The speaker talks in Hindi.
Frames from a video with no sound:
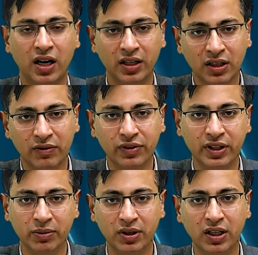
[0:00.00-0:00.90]

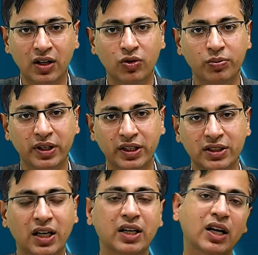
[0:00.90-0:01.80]
अनकंफर्टेबल ना हो
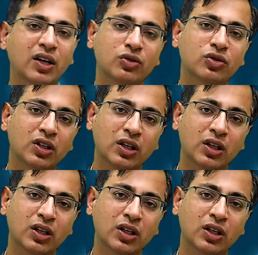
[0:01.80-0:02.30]
परेशान ना हो तो